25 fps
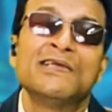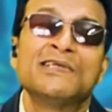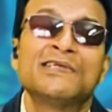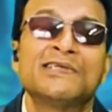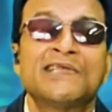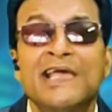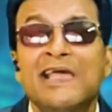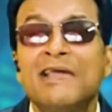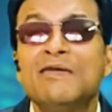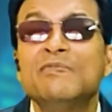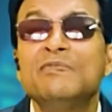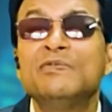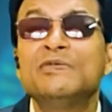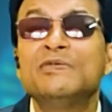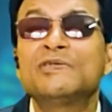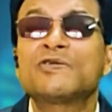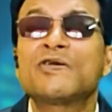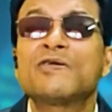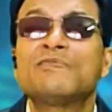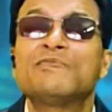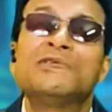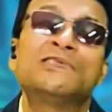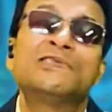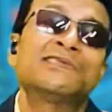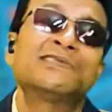সেই
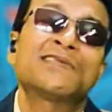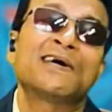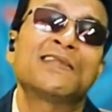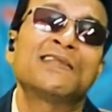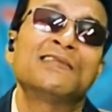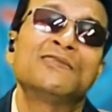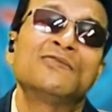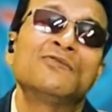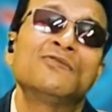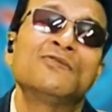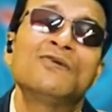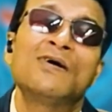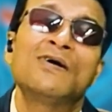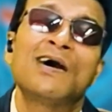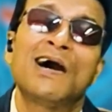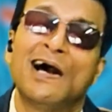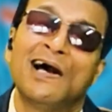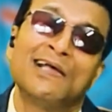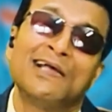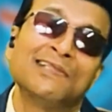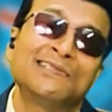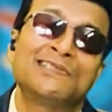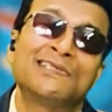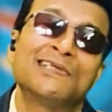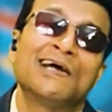বিষয়ে বিস্তারিত
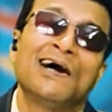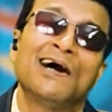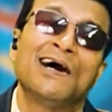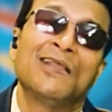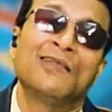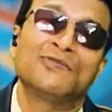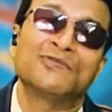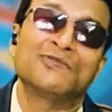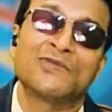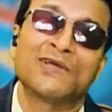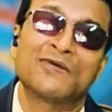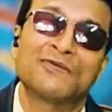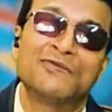আজকে আলোচনা